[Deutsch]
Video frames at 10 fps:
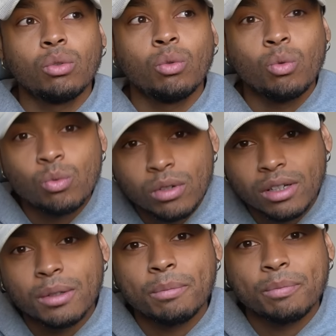
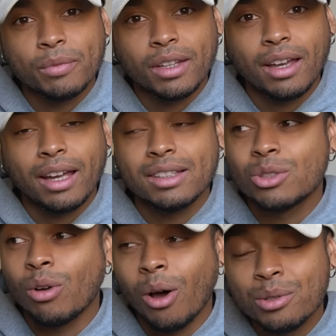Ruhe, ein
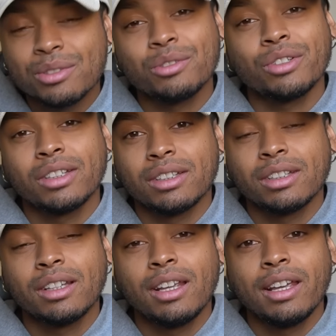Zuhause
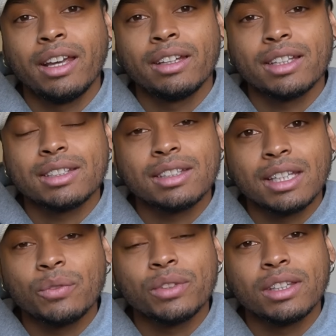finden, das sind
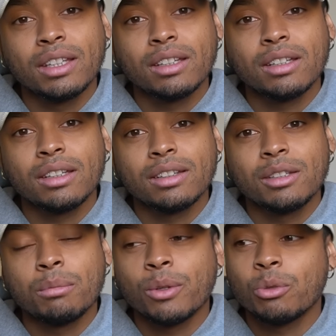irgendwie Dinge,
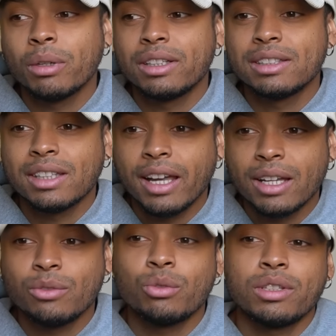die mir über die
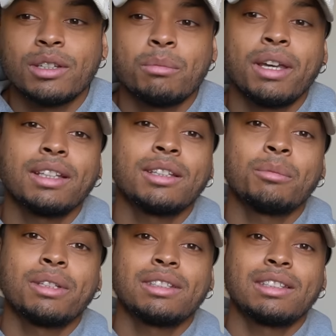Zeit, wo ich gemerkt
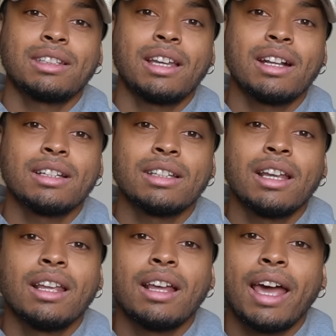habe, dass das Geld
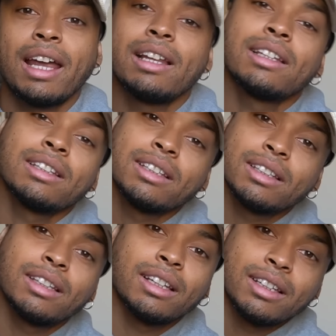eigentlich
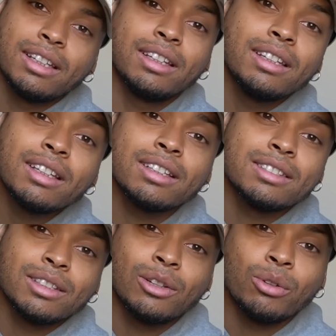nicht dein
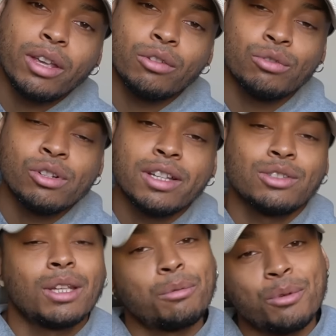inneres Glück erfüllt,
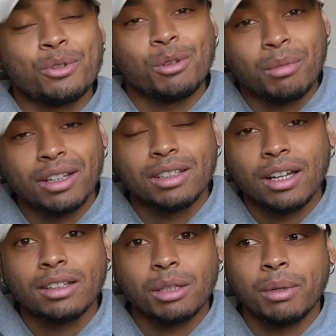das habe ich mir schon immer
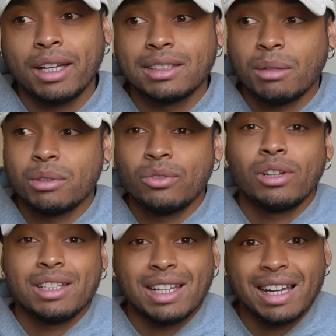gedacht, aber jetzt habe ich es
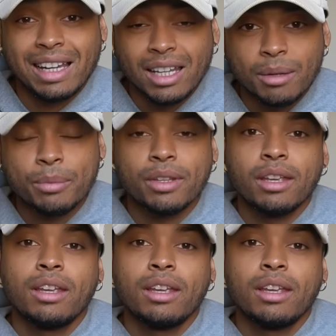wirklich erlebt,